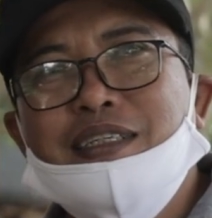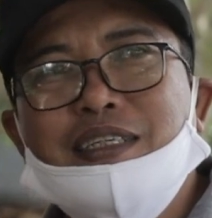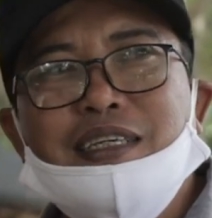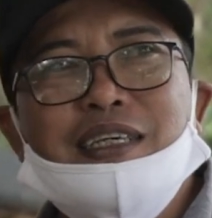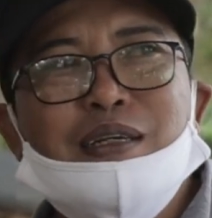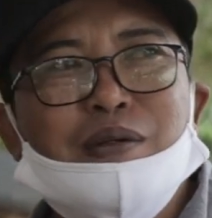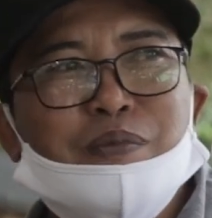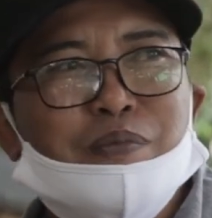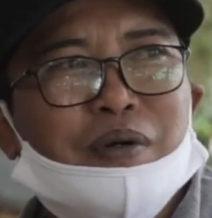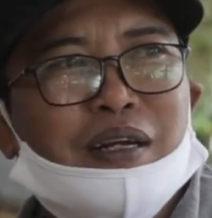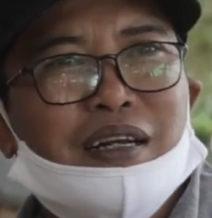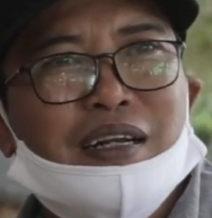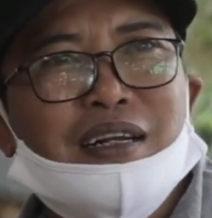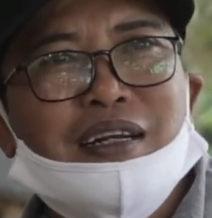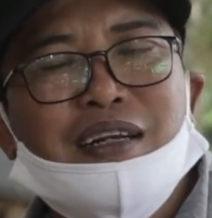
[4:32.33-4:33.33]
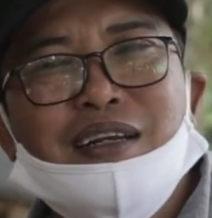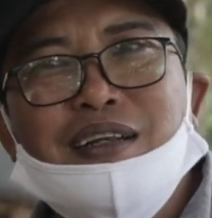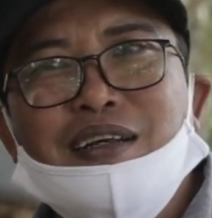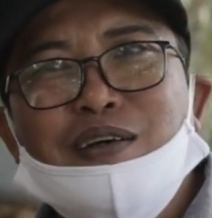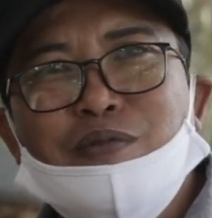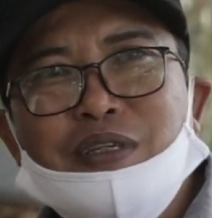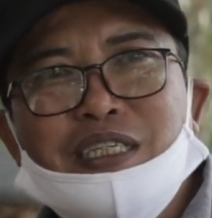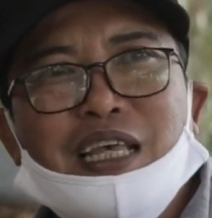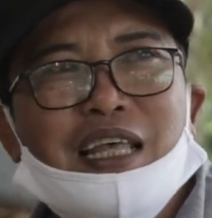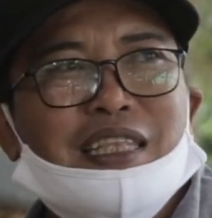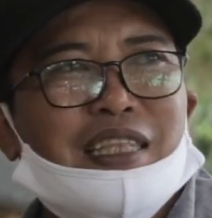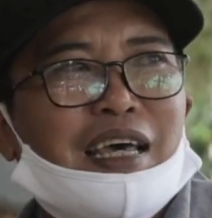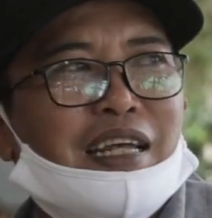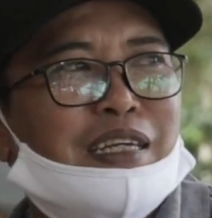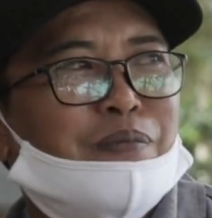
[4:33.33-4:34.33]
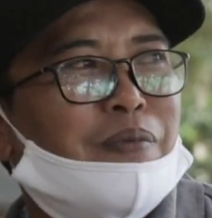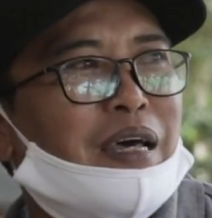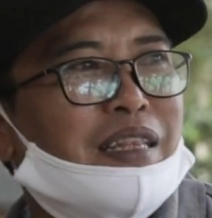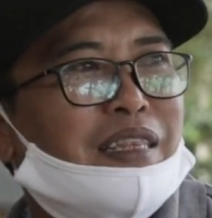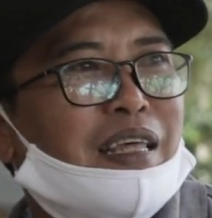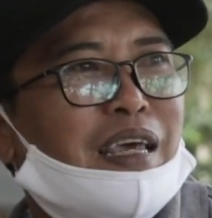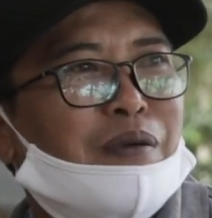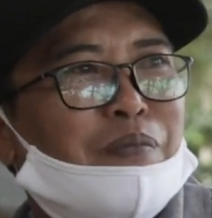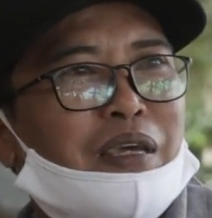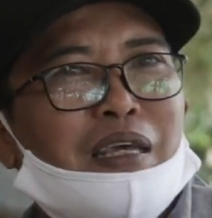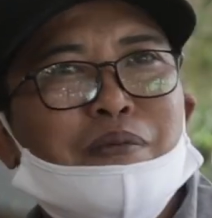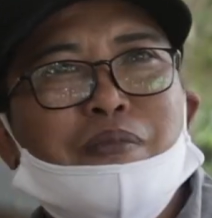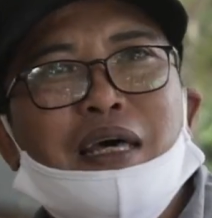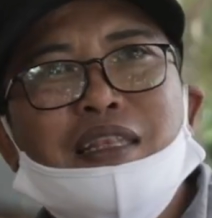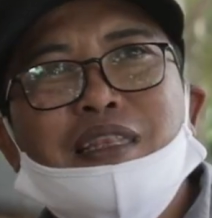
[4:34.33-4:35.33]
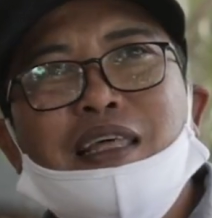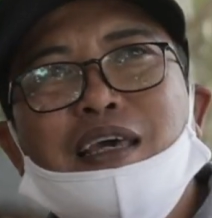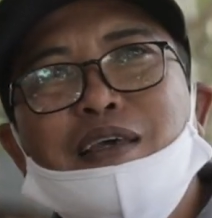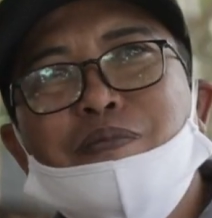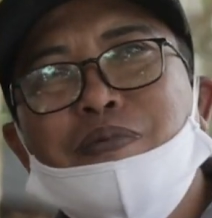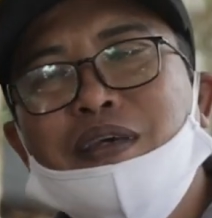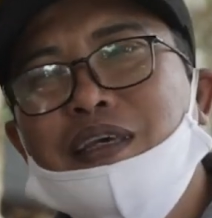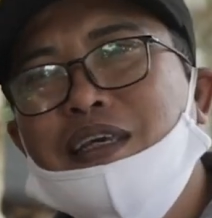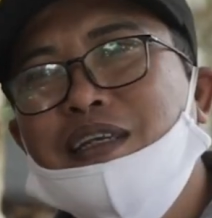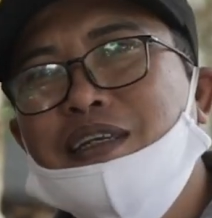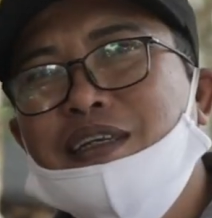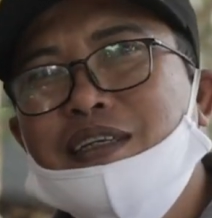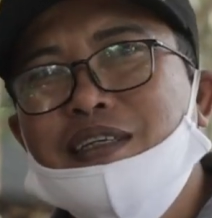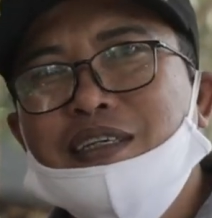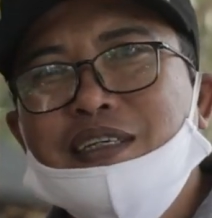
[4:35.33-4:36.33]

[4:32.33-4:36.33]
ingin berwisata di pantai, ingin pantai, ingin